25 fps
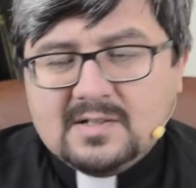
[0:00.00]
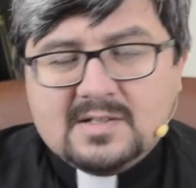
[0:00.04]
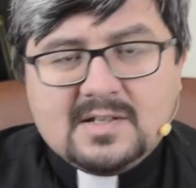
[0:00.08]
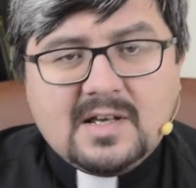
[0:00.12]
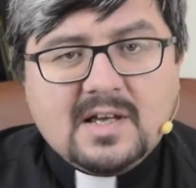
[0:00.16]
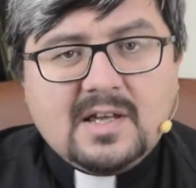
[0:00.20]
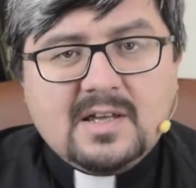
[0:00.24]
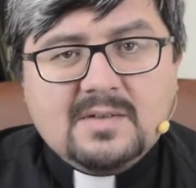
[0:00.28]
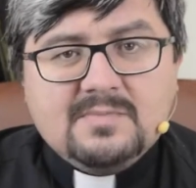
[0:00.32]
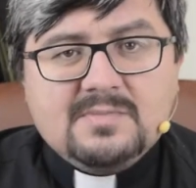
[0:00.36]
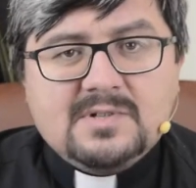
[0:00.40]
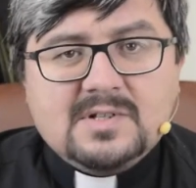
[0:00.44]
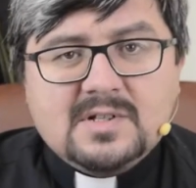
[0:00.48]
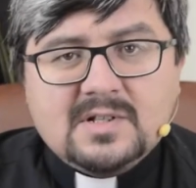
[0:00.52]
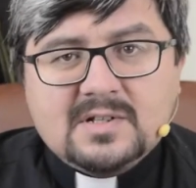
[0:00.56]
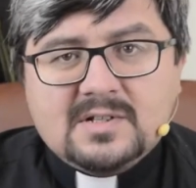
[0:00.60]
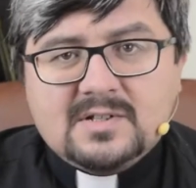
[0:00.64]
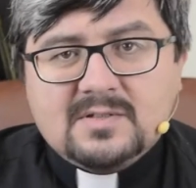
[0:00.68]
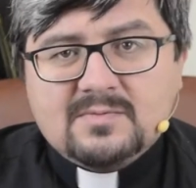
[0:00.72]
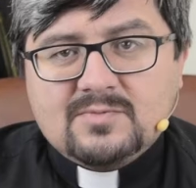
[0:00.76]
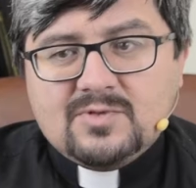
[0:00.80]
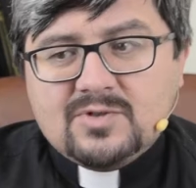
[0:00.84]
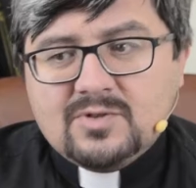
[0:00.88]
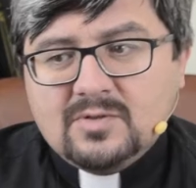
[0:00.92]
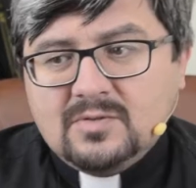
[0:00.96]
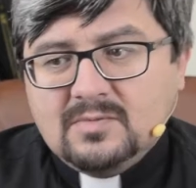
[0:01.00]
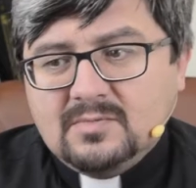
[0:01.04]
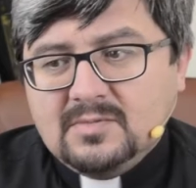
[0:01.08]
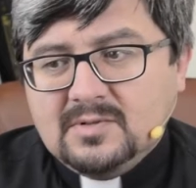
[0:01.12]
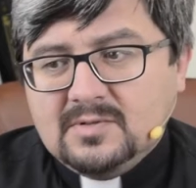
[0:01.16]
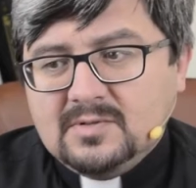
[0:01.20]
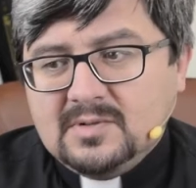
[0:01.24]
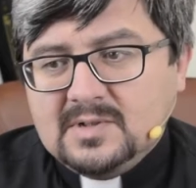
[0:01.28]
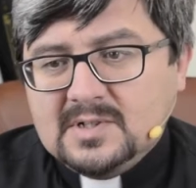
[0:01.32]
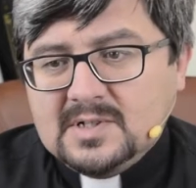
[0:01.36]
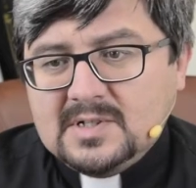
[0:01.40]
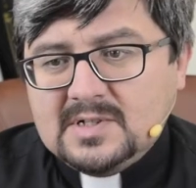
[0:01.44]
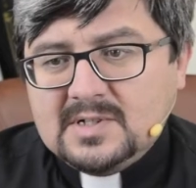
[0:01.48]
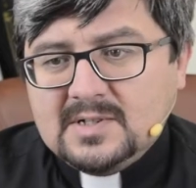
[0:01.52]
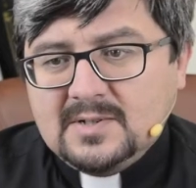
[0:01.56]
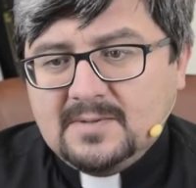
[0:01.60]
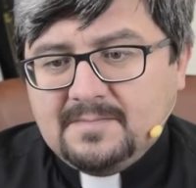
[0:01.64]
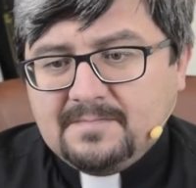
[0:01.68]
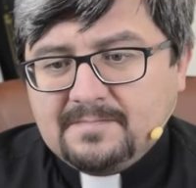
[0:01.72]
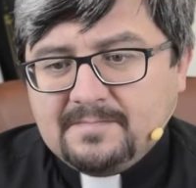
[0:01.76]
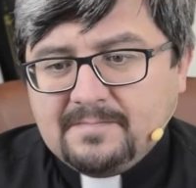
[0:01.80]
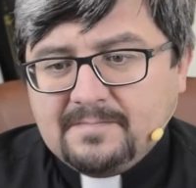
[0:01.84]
с каким сердцем шел блудный сын.